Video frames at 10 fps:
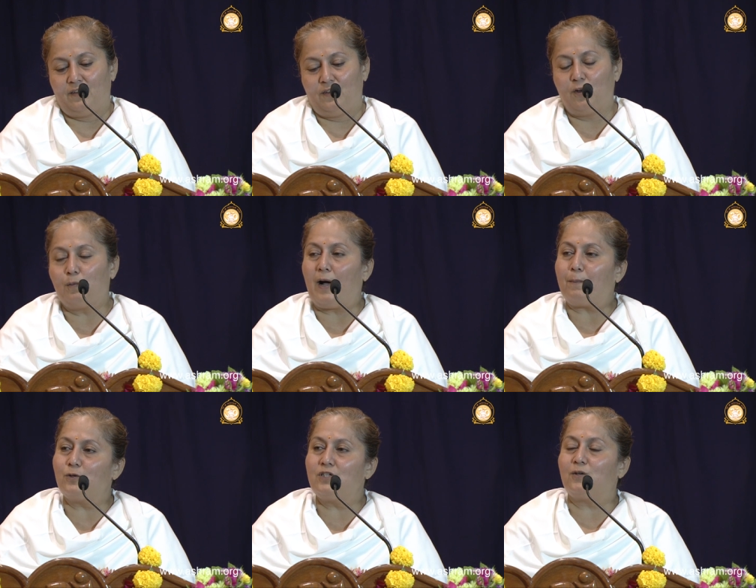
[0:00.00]
और
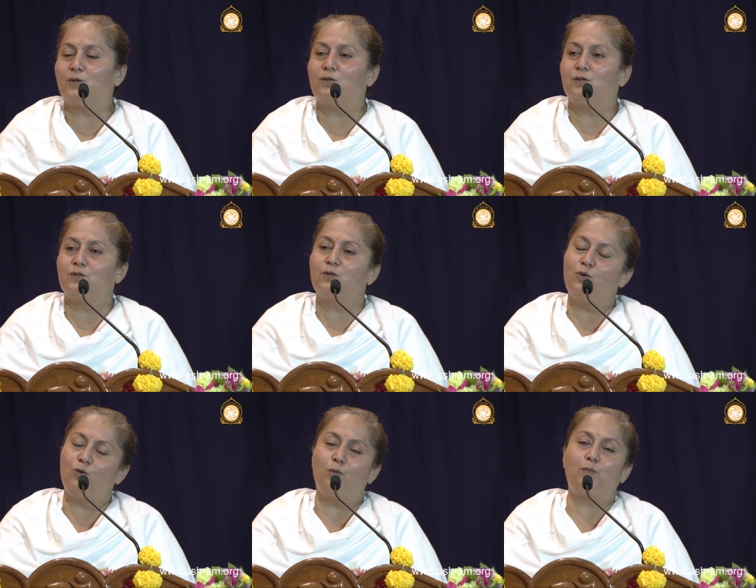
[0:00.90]
बापूजी को
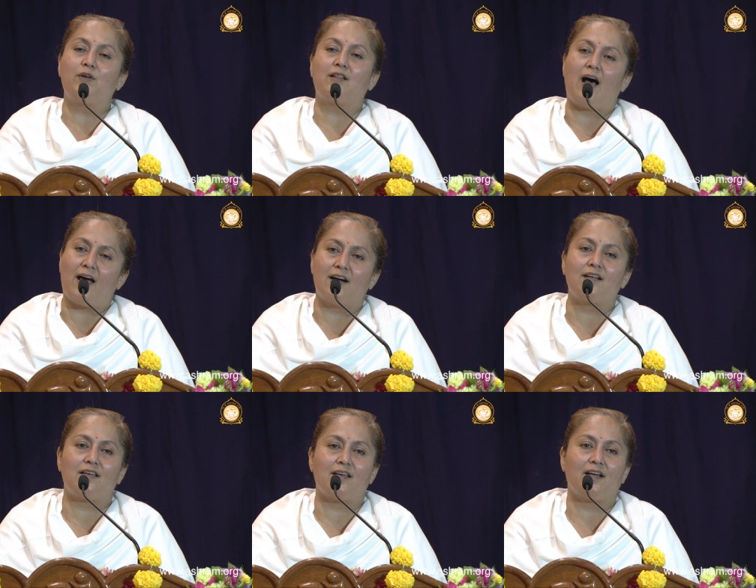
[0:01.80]
गुरु रूप में धारण
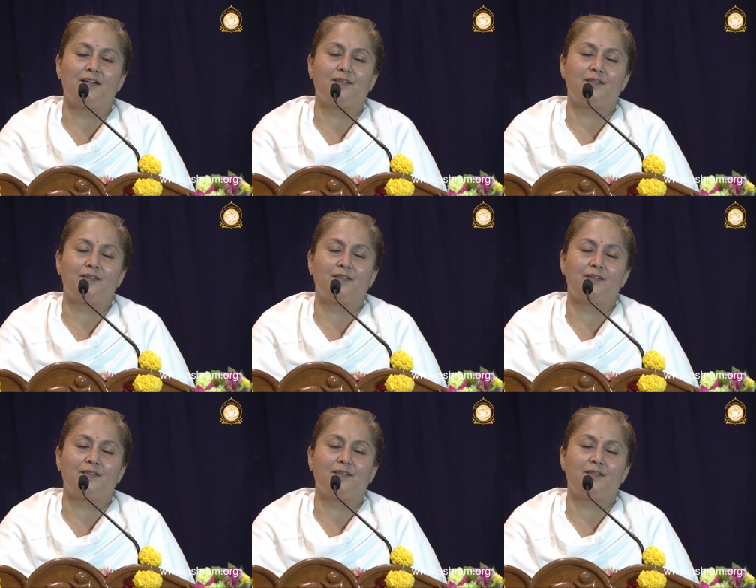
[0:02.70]
किया